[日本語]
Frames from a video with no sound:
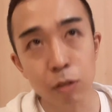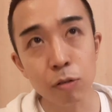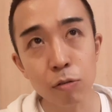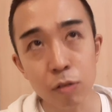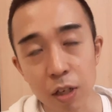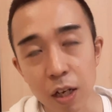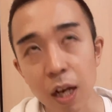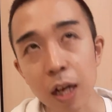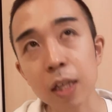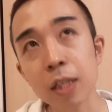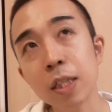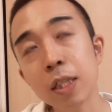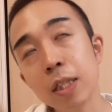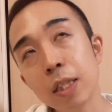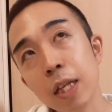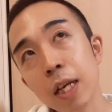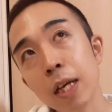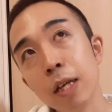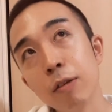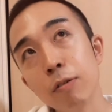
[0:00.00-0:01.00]
装に関し
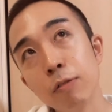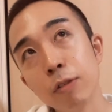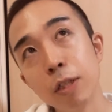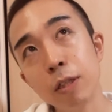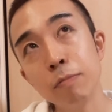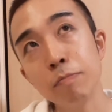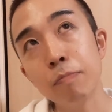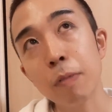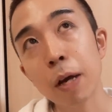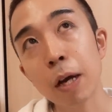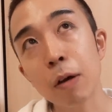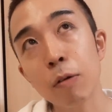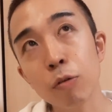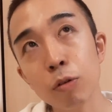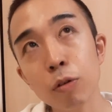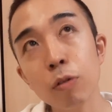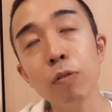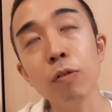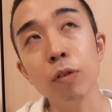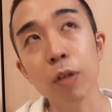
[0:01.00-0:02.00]
ての心配がほ
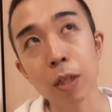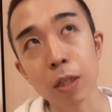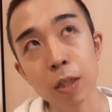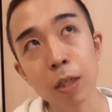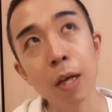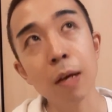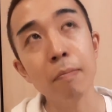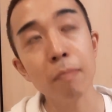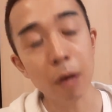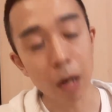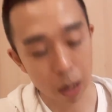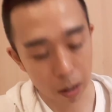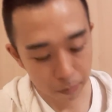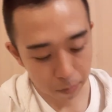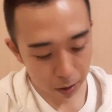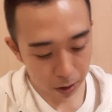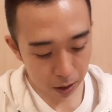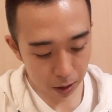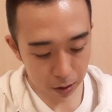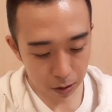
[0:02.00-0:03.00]
とんどですね。まあ、春
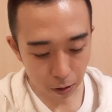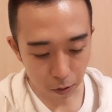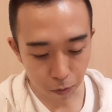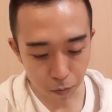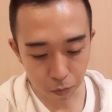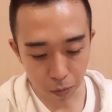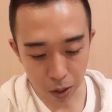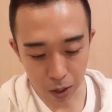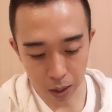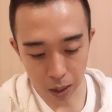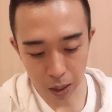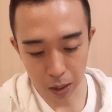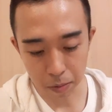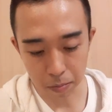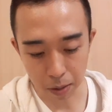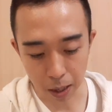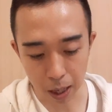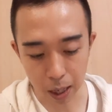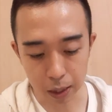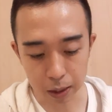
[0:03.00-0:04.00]
巻選手は本番になれ
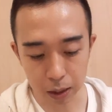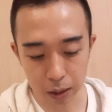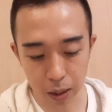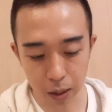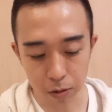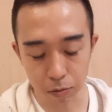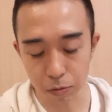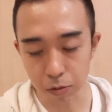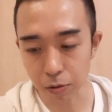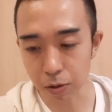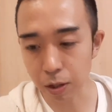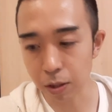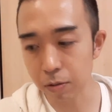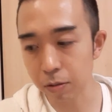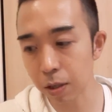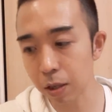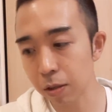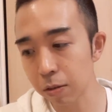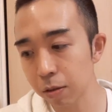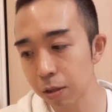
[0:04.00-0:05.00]
ば、しっかり踊ってく
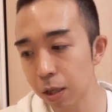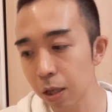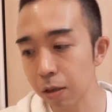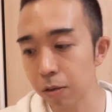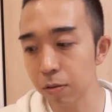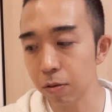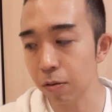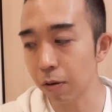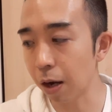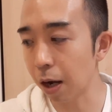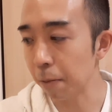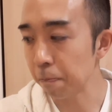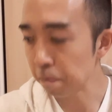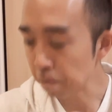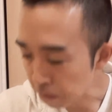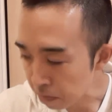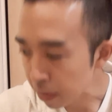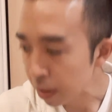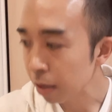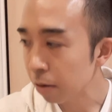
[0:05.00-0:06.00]
れるっていうのは
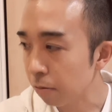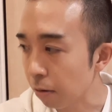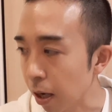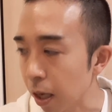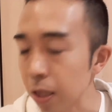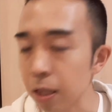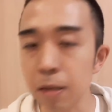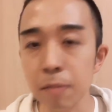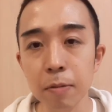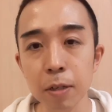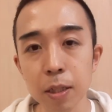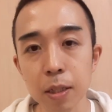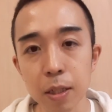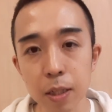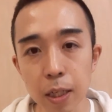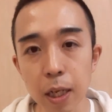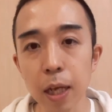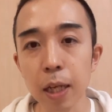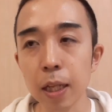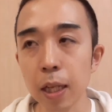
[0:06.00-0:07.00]
分かってます
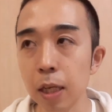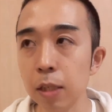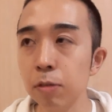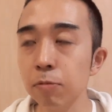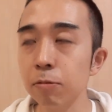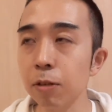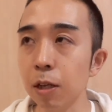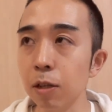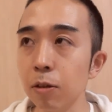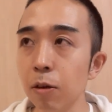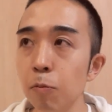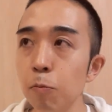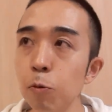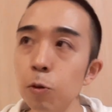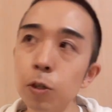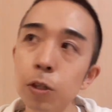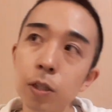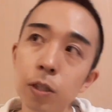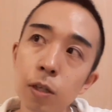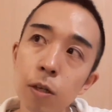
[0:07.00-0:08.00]
んで、大丈夫だとは思
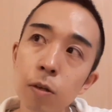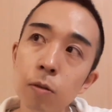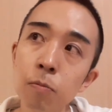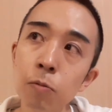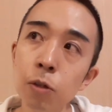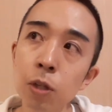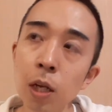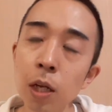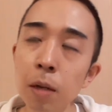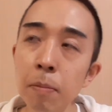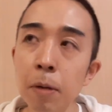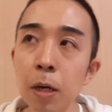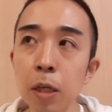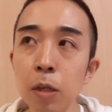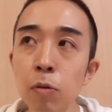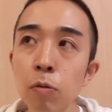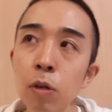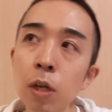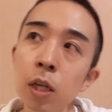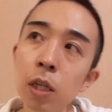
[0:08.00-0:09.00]
うんですけども、ただまあ、
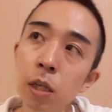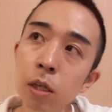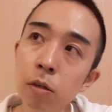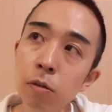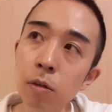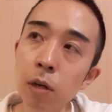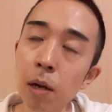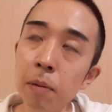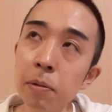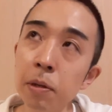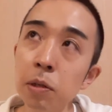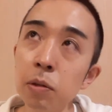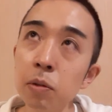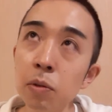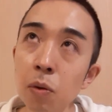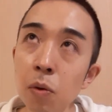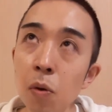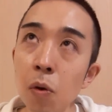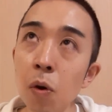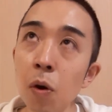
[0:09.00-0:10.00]
去年に比べる
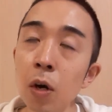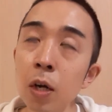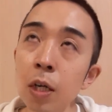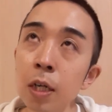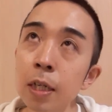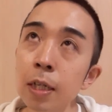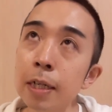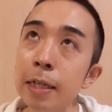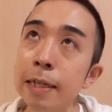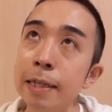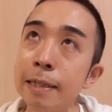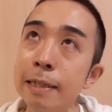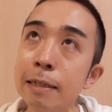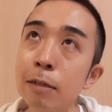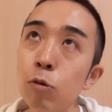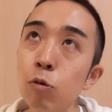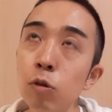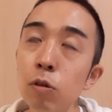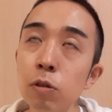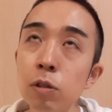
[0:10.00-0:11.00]
と、えー、
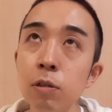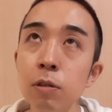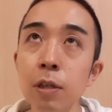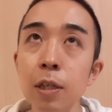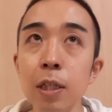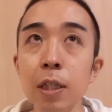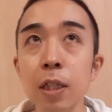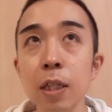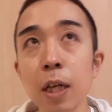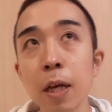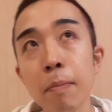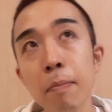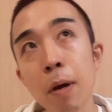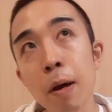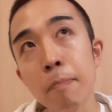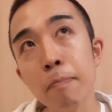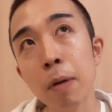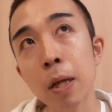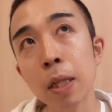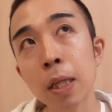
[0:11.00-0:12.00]
今年はですね、ま
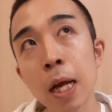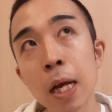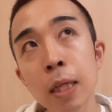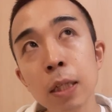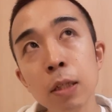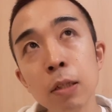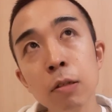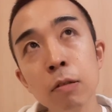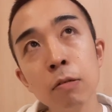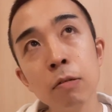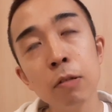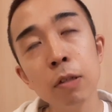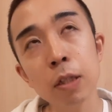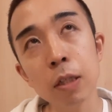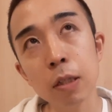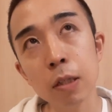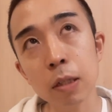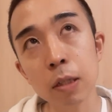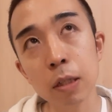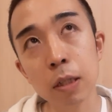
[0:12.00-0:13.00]
あ、パターン作
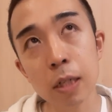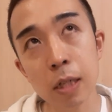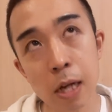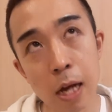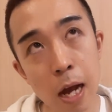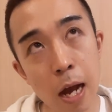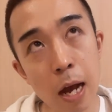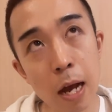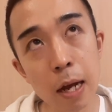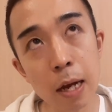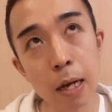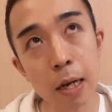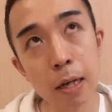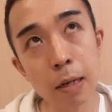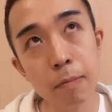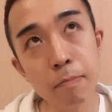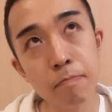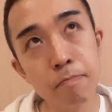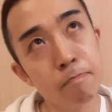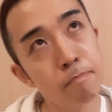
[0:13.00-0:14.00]
りが、
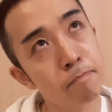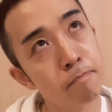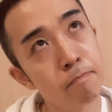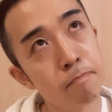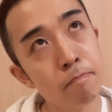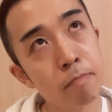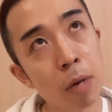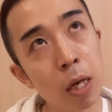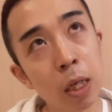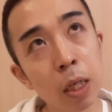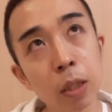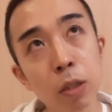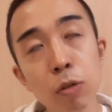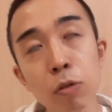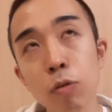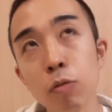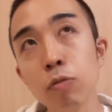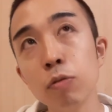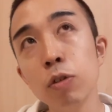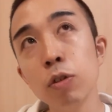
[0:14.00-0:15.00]
まだちょっ
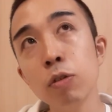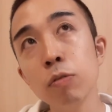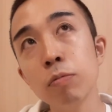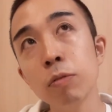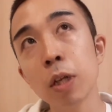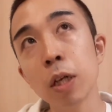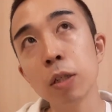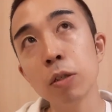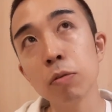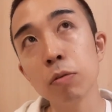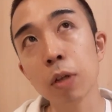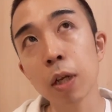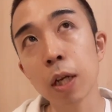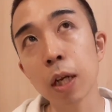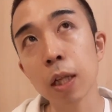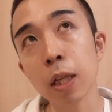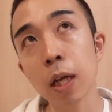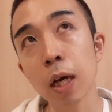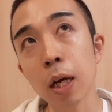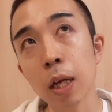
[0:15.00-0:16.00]
と不十分な状態
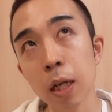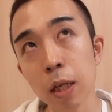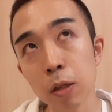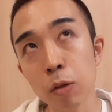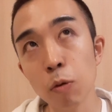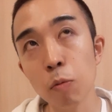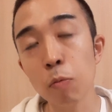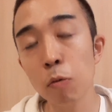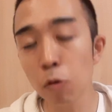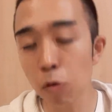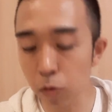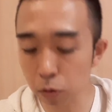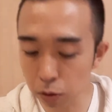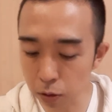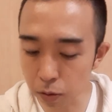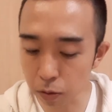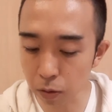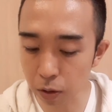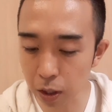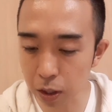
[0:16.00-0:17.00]
だったかなと、もう
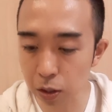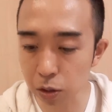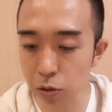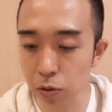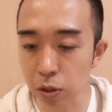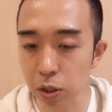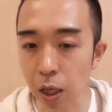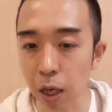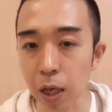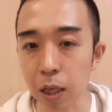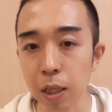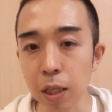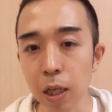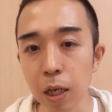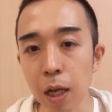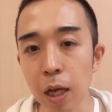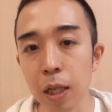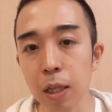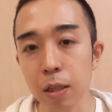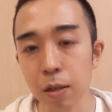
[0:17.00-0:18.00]
ちょっと練習したかった
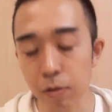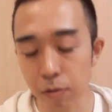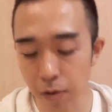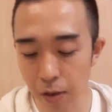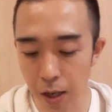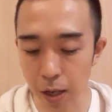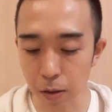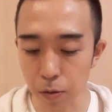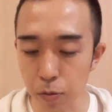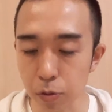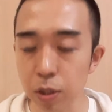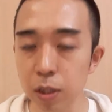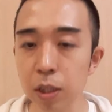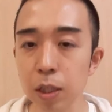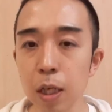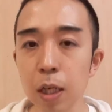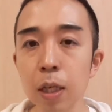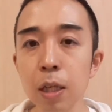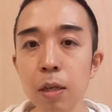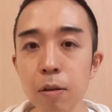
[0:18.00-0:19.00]
なっていうのが、個人
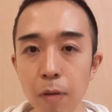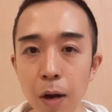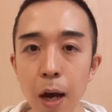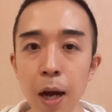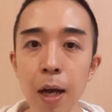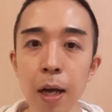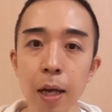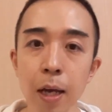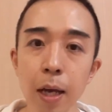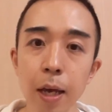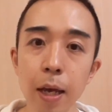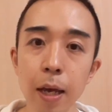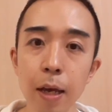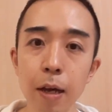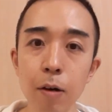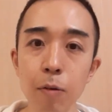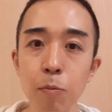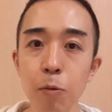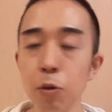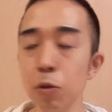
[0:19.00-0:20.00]
的には、
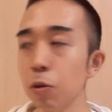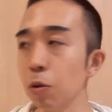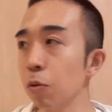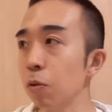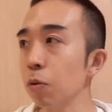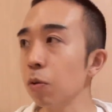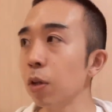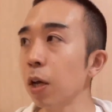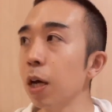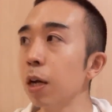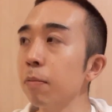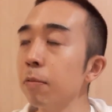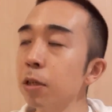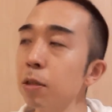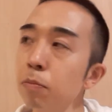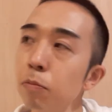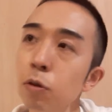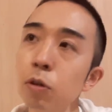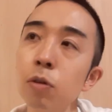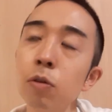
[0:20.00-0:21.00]
えー、思うところでありま
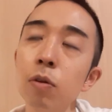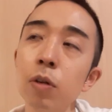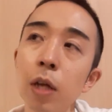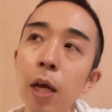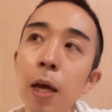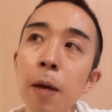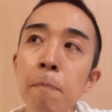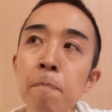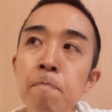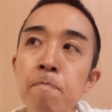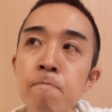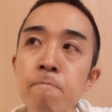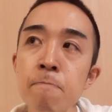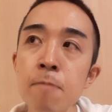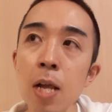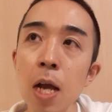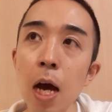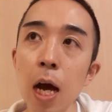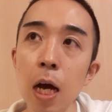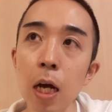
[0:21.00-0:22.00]
す。もっとね、
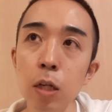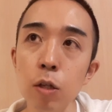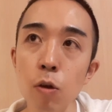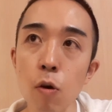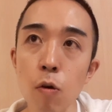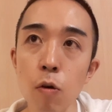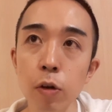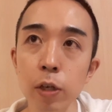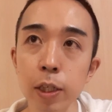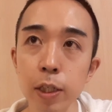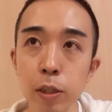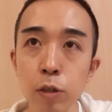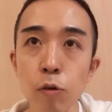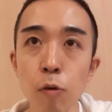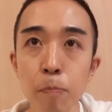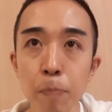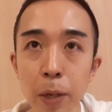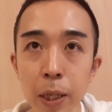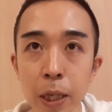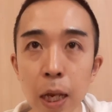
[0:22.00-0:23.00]
あの、必
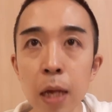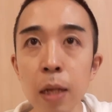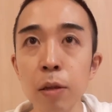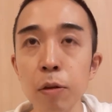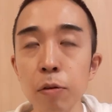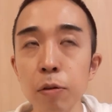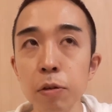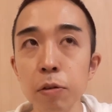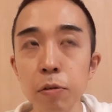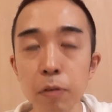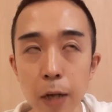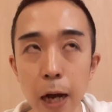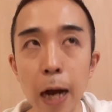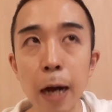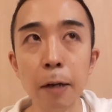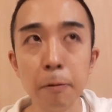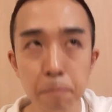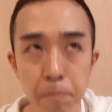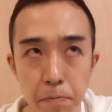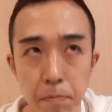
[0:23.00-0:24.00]
勝パターンというか、